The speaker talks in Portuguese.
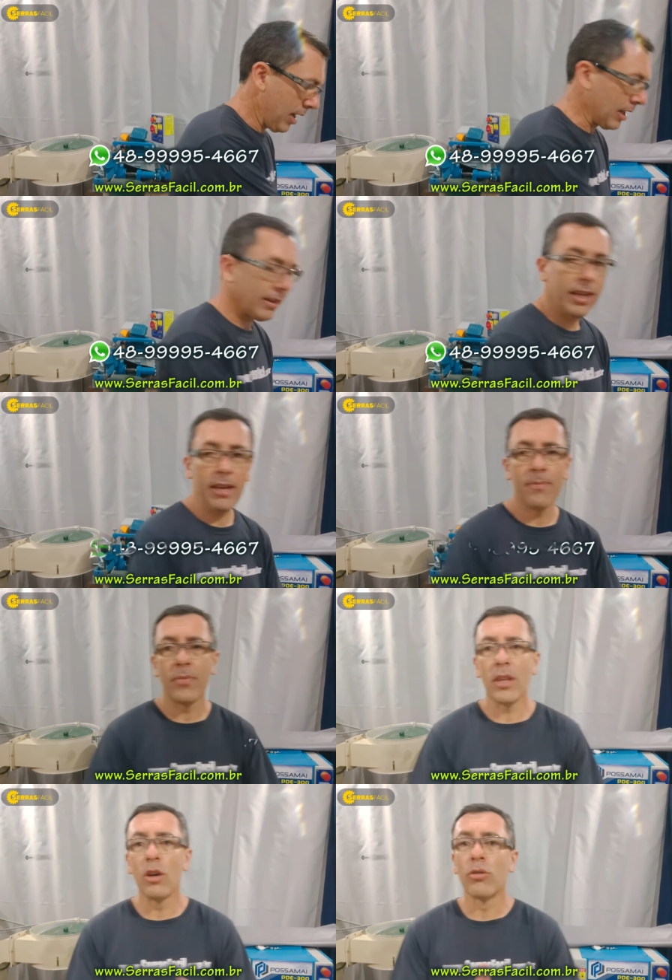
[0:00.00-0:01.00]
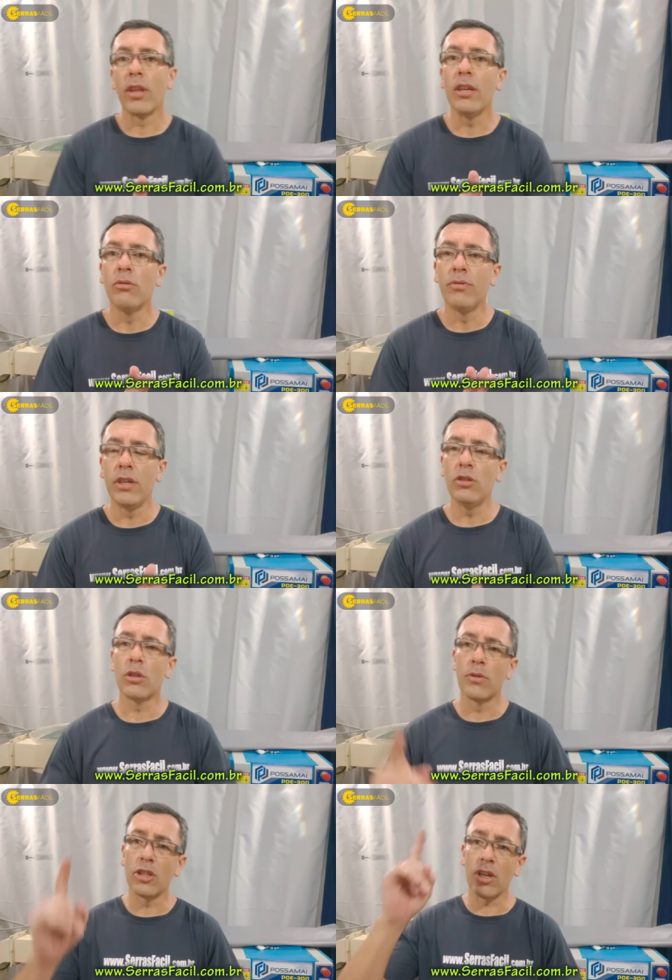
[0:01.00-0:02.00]
Até eu tenho um vídeo
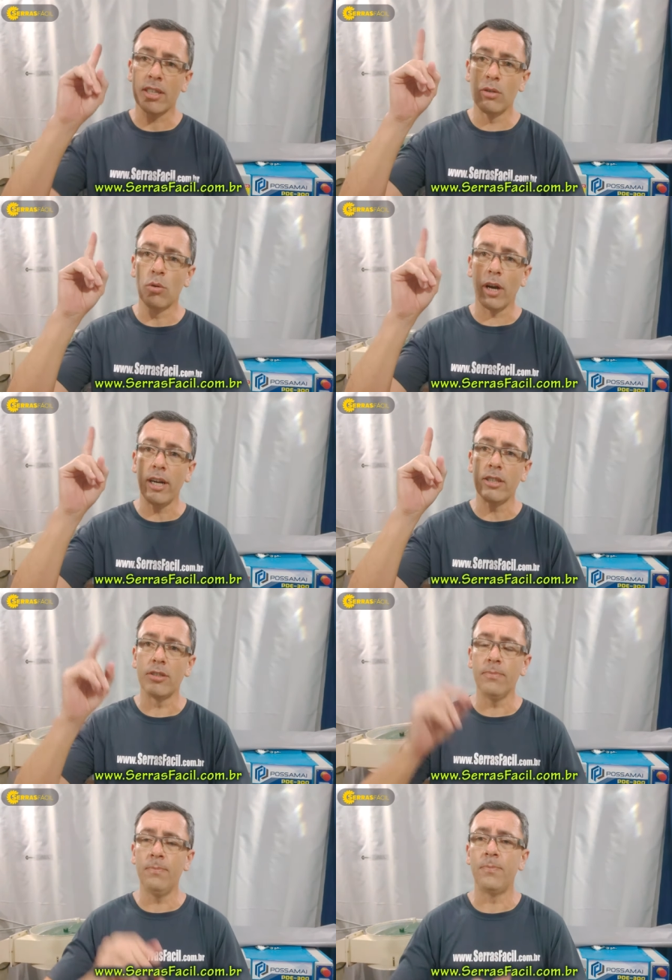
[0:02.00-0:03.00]
que eu vou deixar aqui no card,